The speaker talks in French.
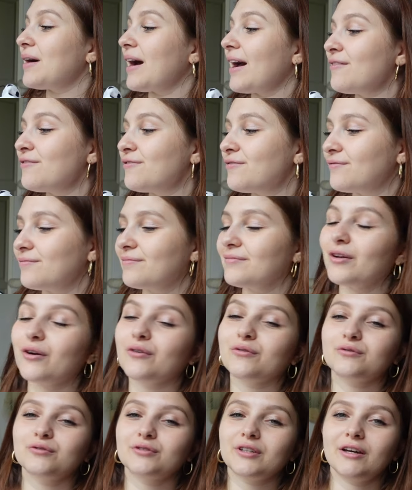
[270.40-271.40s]
Bref, non
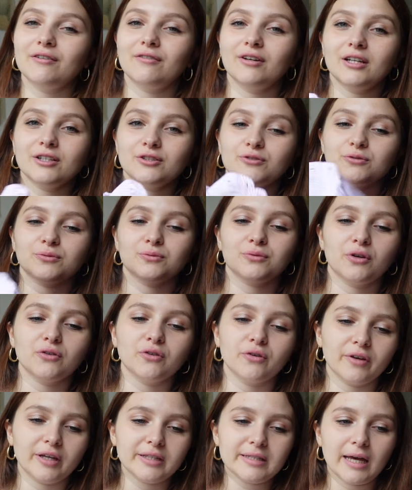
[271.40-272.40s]
en tout cas voilà, je suis
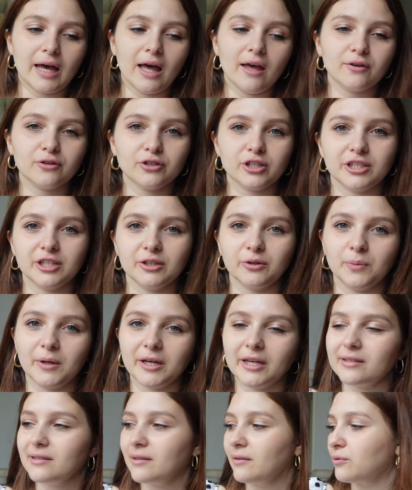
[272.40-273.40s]
contente. En vrai c'est rare que j'achète en
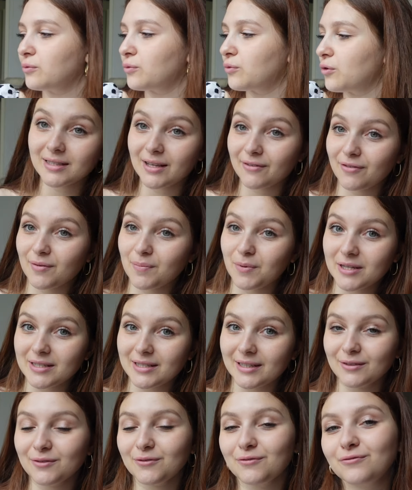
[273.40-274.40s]
magasin, donc ça fait
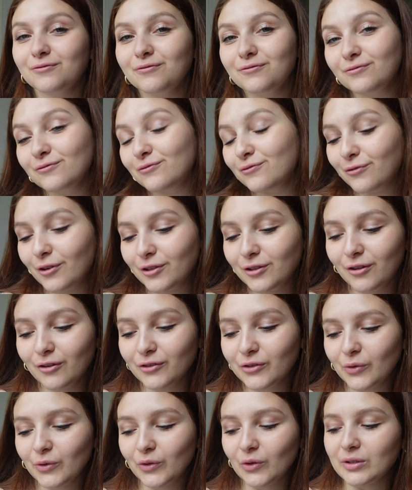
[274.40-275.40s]
plaisir une fois de
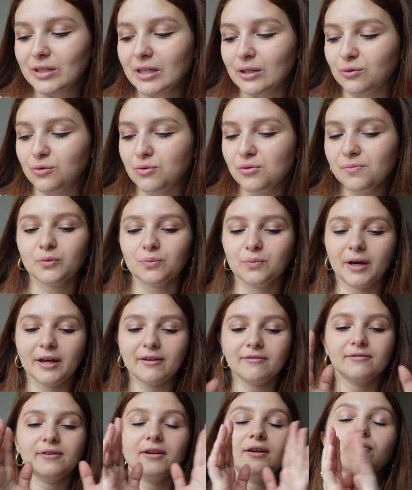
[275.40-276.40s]
temps en temps, c'est cool. Donc
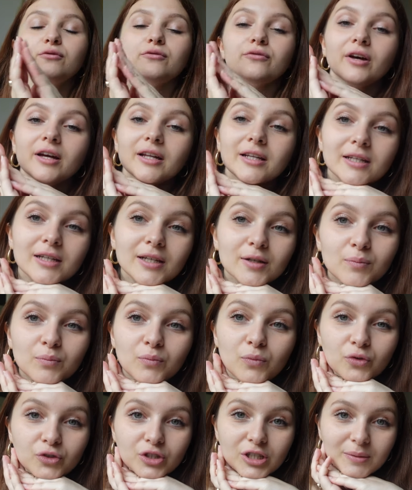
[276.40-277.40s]
bref, là on va aller
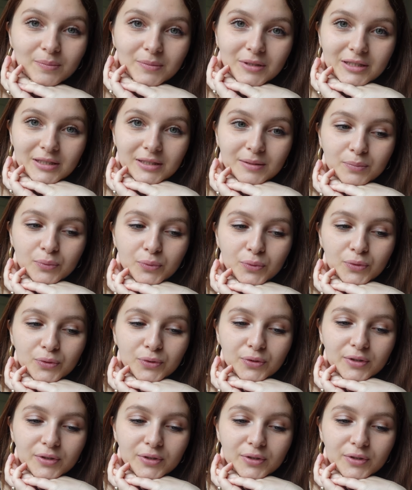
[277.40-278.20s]
manger un petit peu.